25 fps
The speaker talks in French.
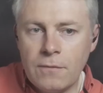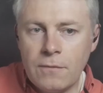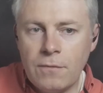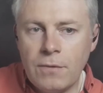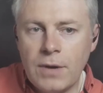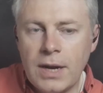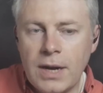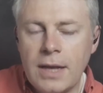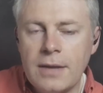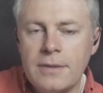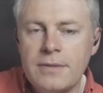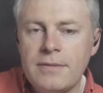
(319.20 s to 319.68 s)

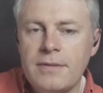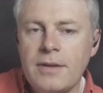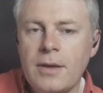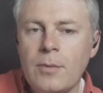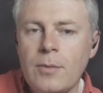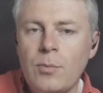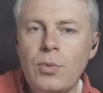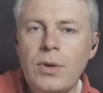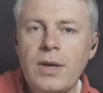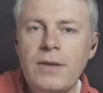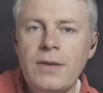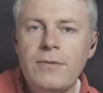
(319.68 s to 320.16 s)
Voilà, c'est
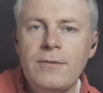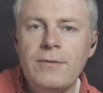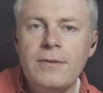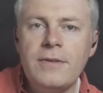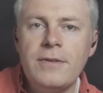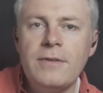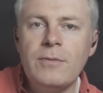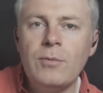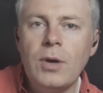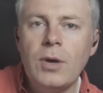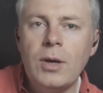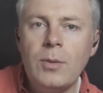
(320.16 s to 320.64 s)
un point
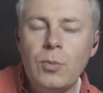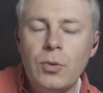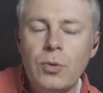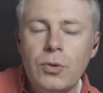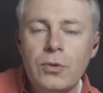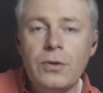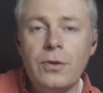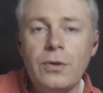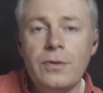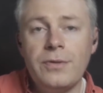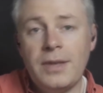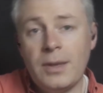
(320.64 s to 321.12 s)
effectivement
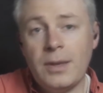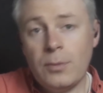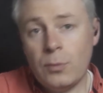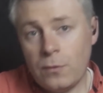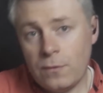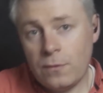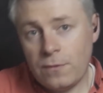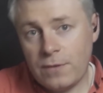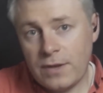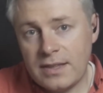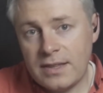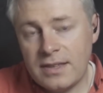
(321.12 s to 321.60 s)
important en termes
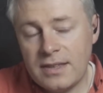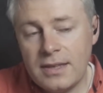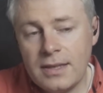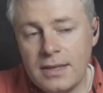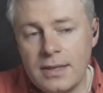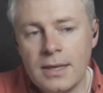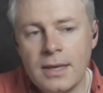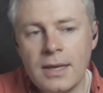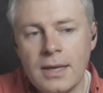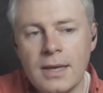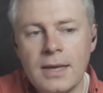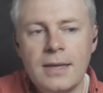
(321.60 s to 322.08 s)
de
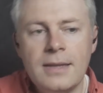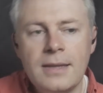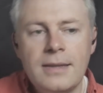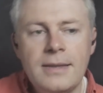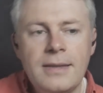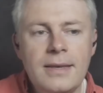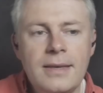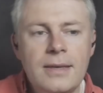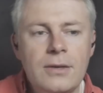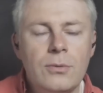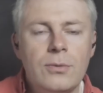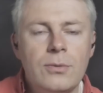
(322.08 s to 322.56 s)
fatigue.
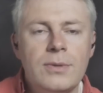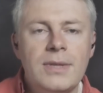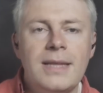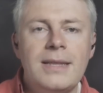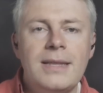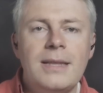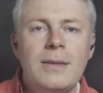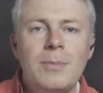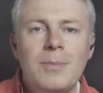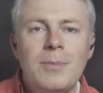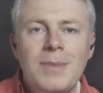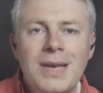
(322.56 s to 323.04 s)
Dès qu'on
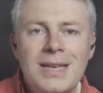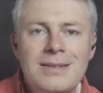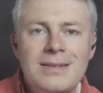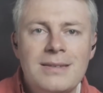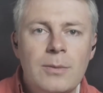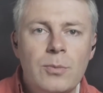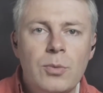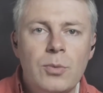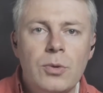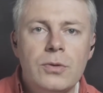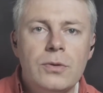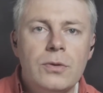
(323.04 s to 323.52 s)
a des
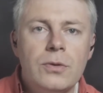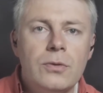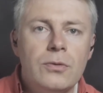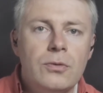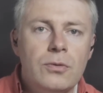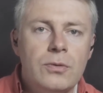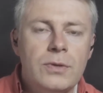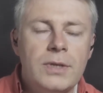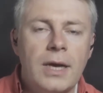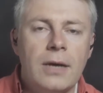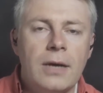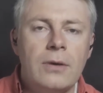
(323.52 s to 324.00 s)
masses importantes
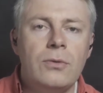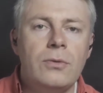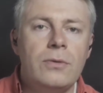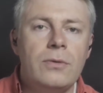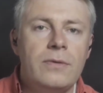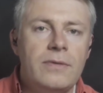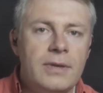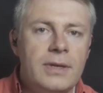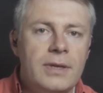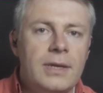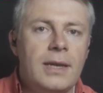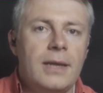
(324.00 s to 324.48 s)
du
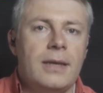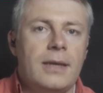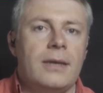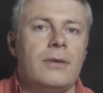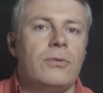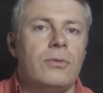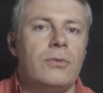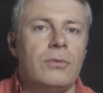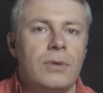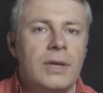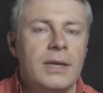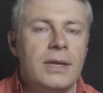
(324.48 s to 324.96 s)
cargo, c'est
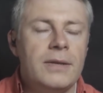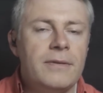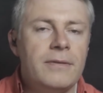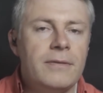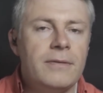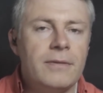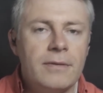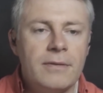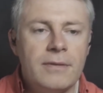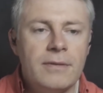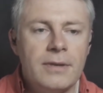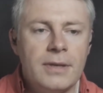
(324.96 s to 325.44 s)
clair que
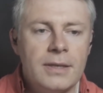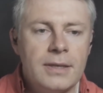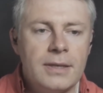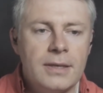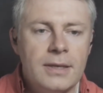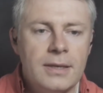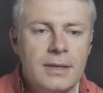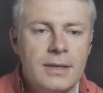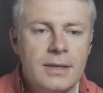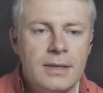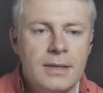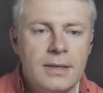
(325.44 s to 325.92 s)
l'assistance
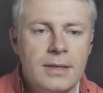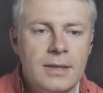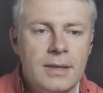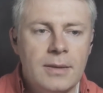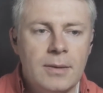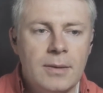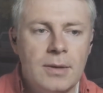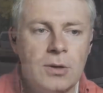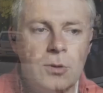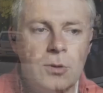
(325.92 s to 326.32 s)
électrique est,